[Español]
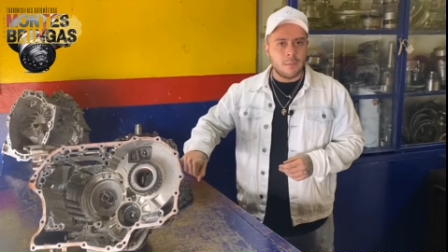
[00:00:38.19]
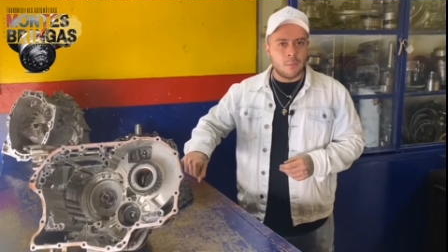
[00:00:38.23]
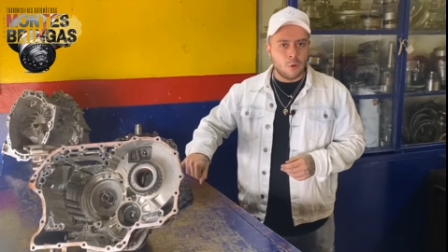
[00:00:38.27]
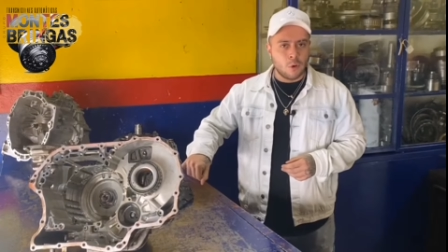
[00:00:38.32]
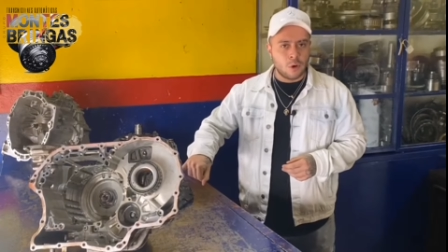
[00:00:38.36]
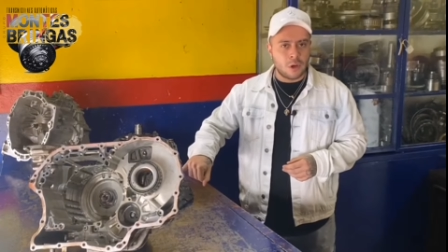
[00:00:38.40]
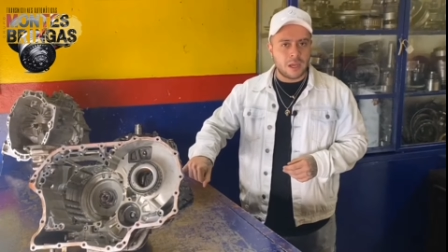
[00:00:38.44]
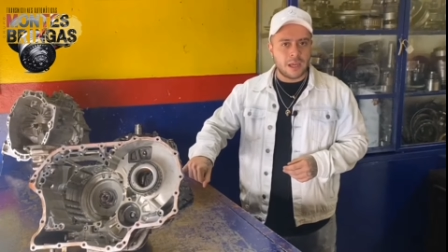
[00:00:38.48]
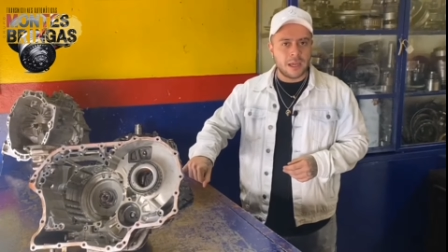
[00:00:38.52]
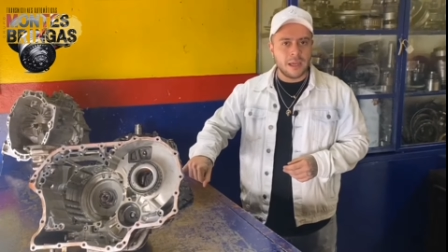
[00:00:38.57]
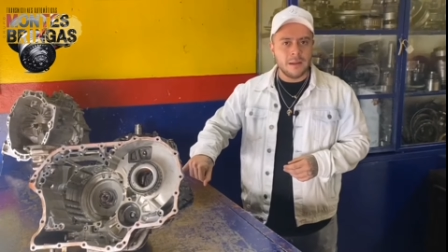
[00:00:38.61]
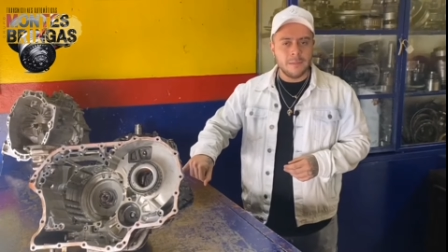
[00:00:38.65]

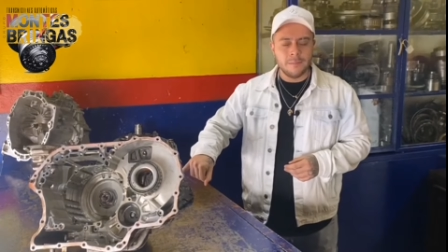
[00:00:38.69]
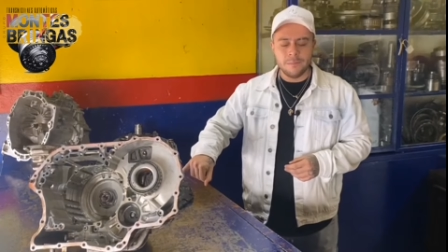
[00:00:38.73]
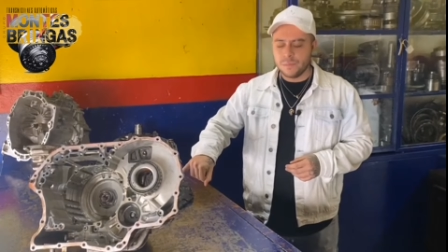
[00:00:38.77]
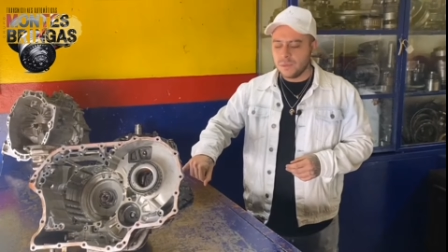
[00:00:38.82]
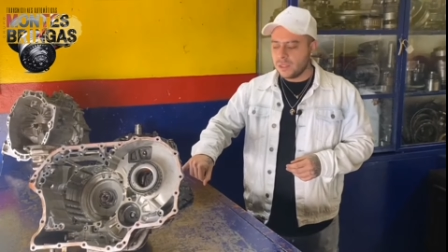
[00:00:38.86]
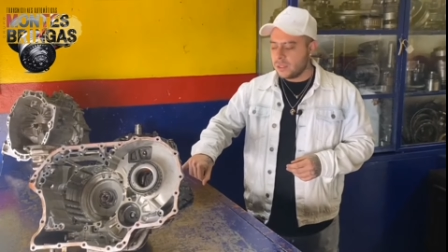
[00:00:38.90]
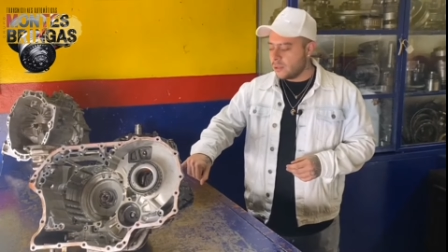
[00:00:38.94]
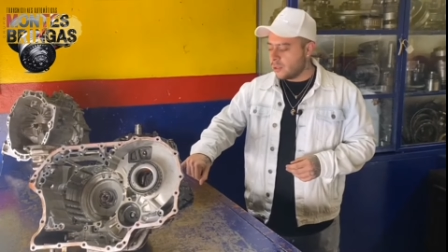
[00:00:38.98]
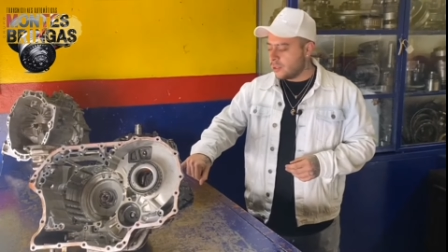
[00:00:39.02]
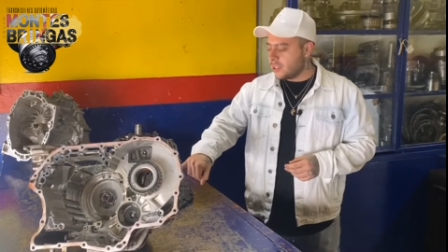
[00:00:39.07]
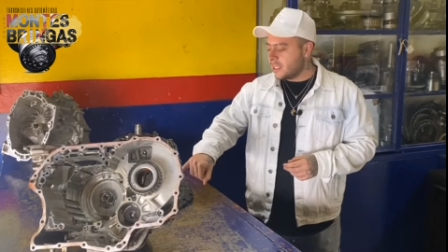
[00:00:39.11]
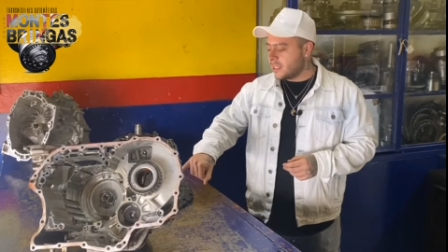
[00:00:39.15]
buje,
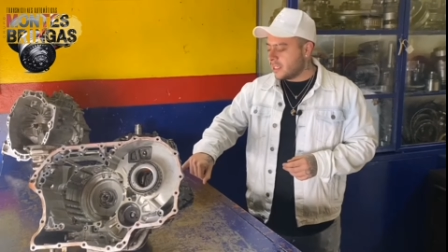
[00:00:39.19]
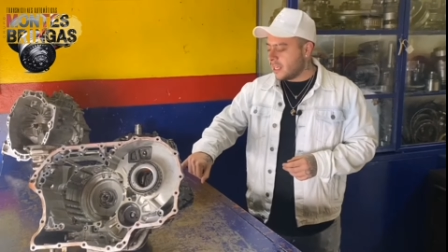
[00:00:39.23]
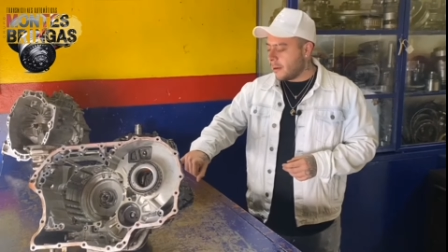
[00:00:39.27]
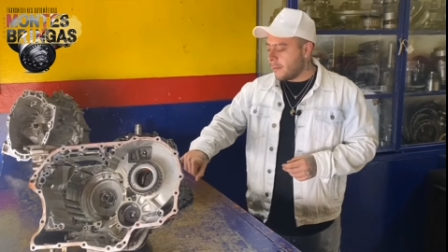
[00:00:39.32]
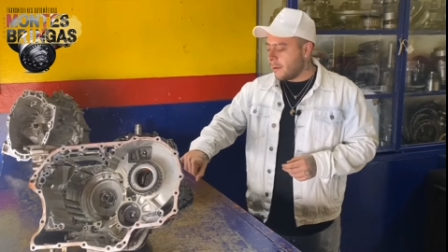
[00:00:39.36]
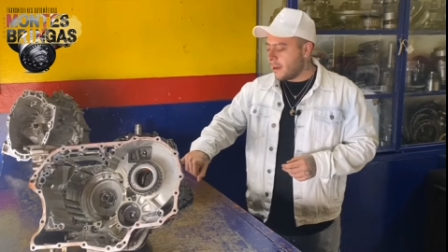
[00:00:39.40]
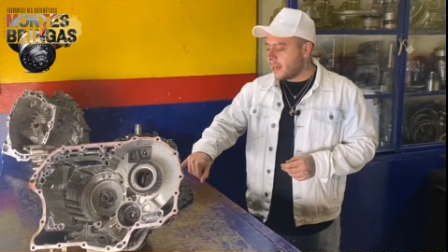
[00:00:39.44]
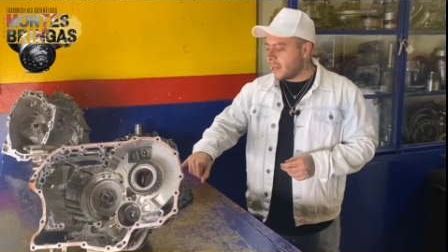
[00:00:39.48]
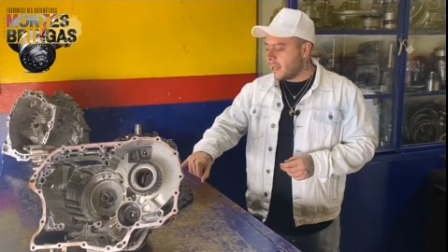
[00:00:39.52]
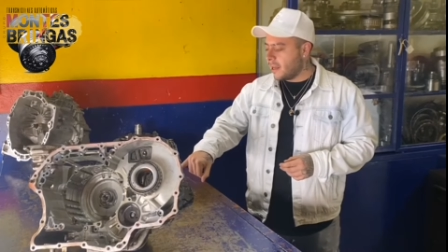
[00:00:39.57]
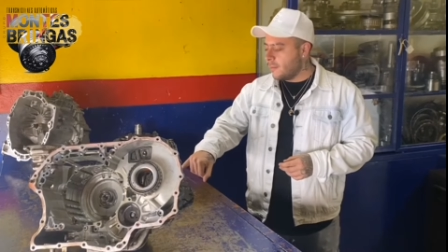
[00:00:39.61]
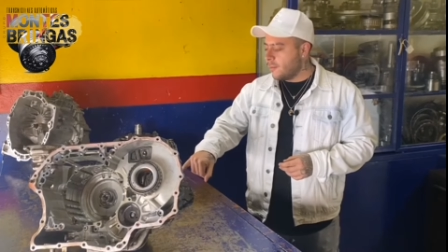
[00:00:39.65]
donde
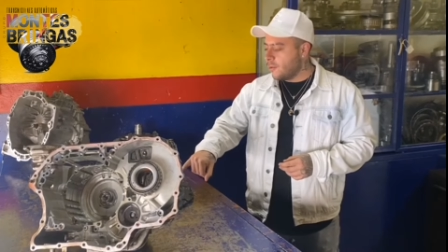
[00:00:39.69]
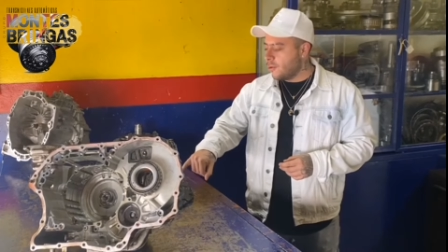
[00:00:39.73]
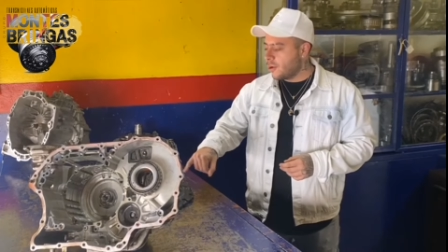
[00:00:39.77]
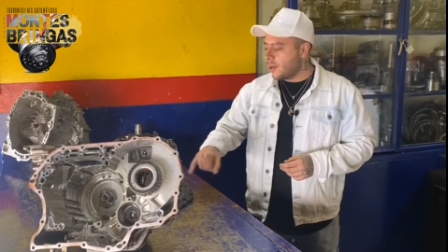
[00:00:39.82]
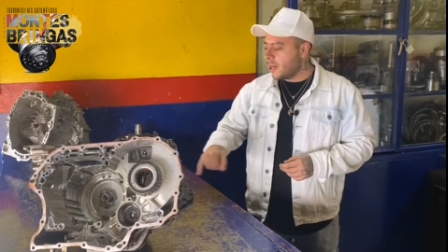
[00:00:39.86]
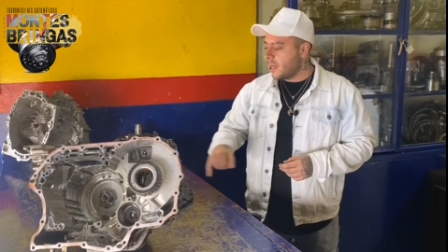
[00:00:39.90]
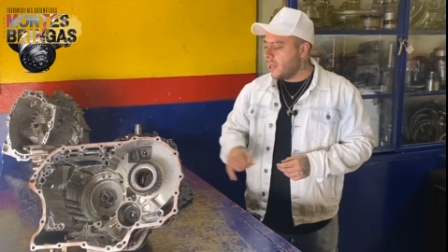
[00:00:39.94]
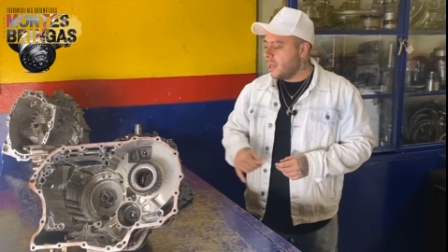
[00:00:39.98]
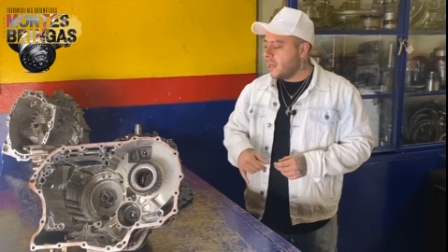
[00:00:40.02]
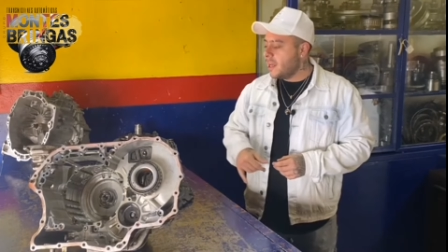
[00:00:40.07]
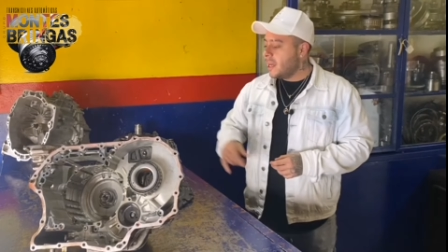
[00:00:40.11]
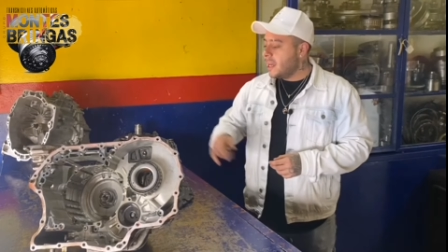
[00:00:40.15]
trabaja el
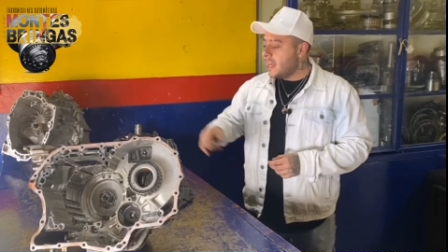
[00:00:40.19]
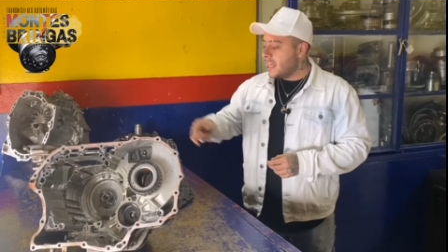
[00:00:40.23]
buje.